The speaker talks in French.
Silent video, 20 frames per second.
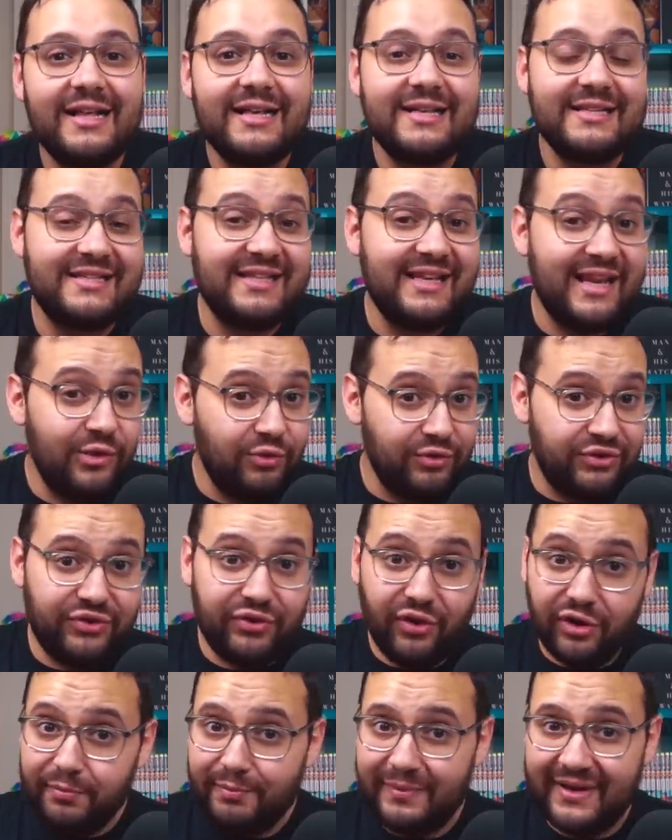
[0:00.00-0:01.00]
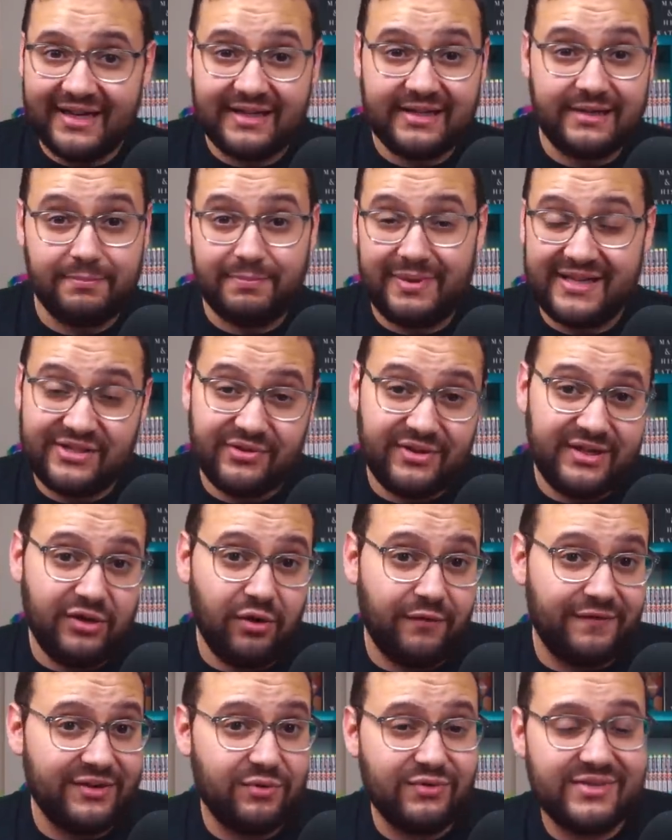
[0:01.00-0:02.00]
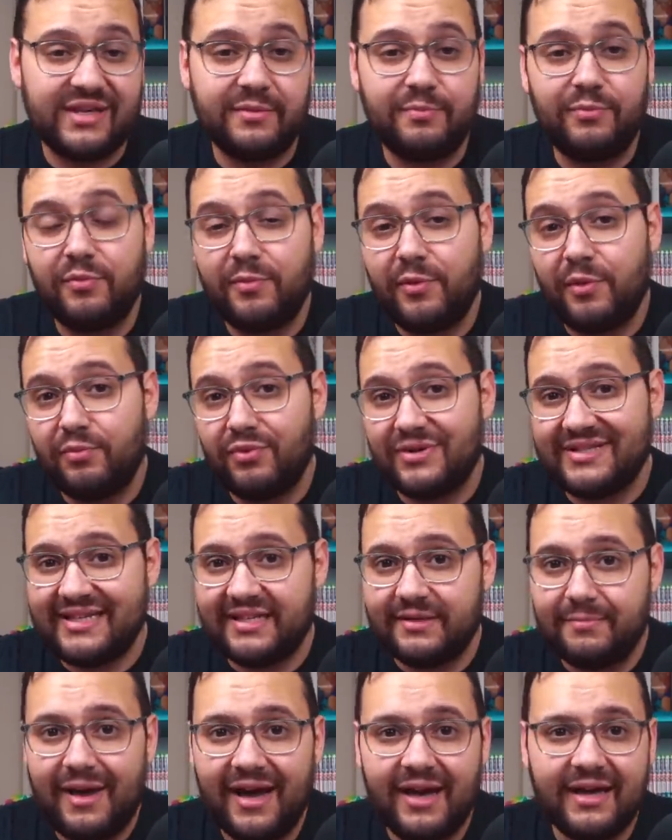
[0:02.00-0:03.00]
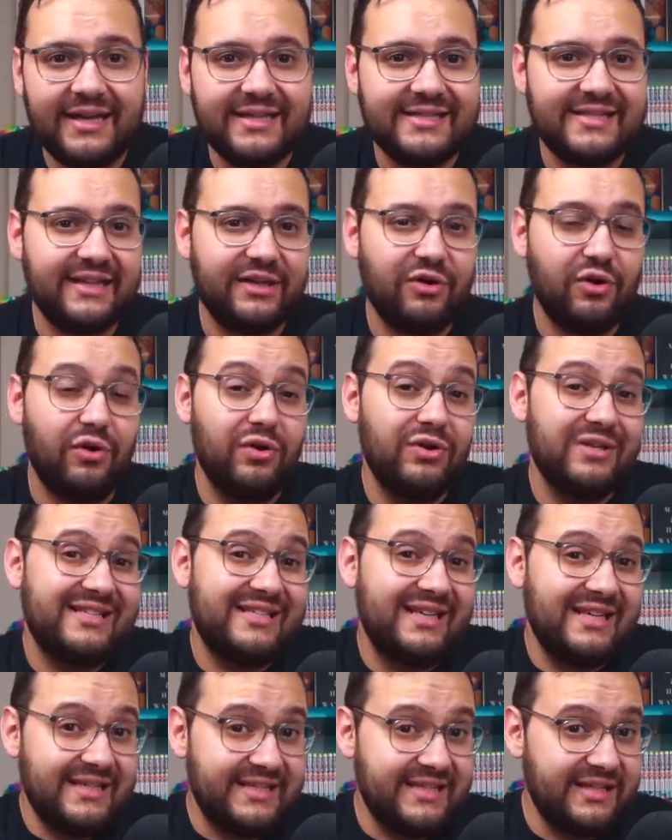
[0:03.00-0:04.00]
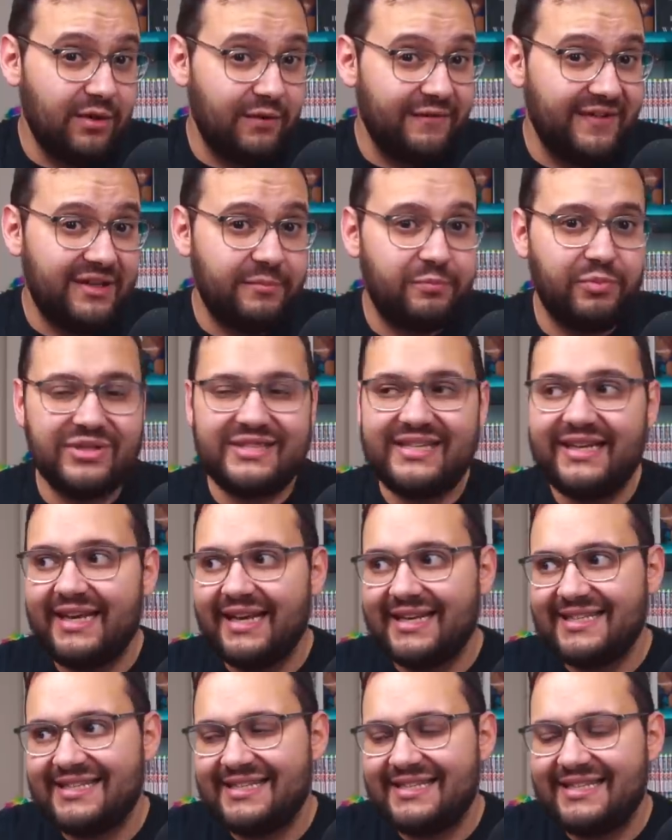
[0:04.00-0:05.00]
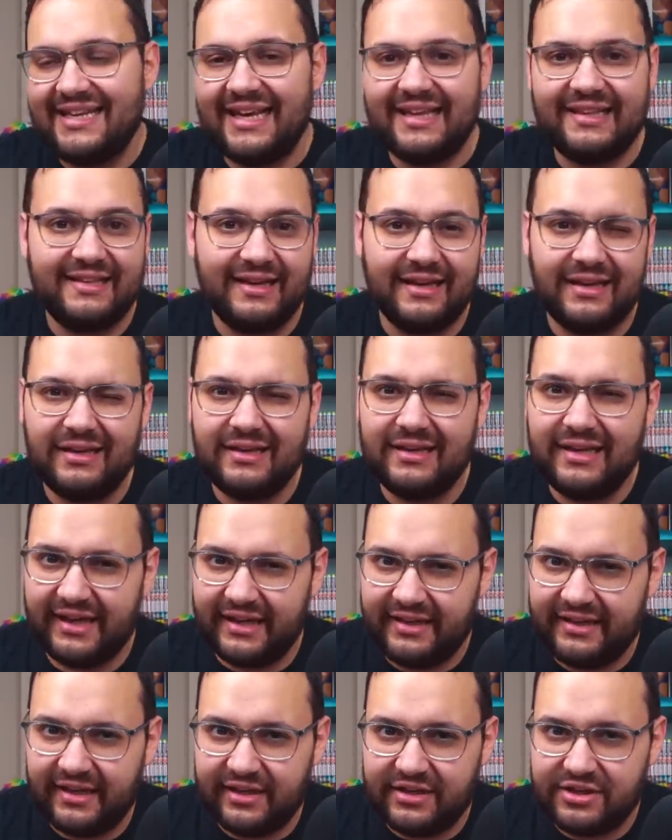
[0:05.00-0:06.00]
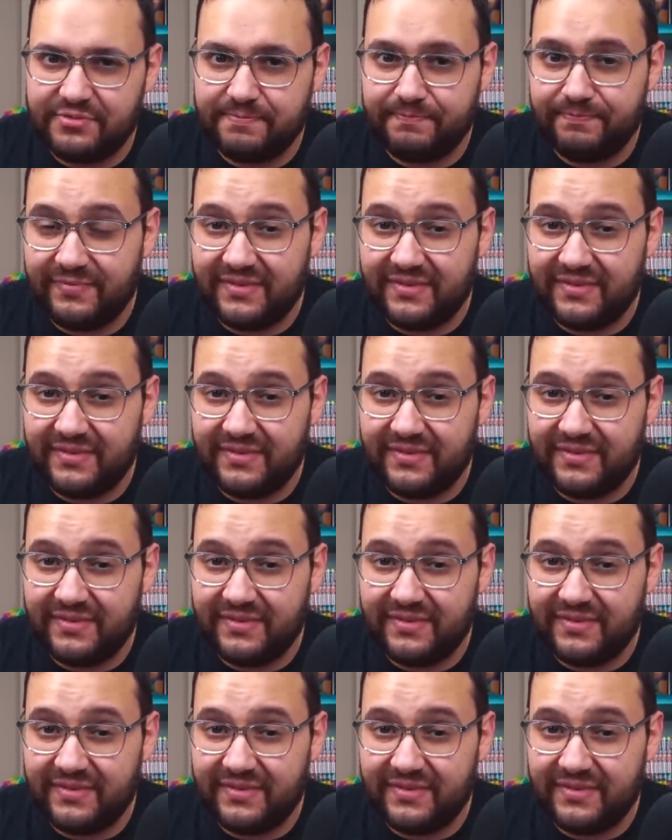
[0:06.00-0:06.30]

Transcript: S'il y a autant de passionnés en fait tout simplement pour cette marque, c'est quand celle-ci en fait possède un certain héritage.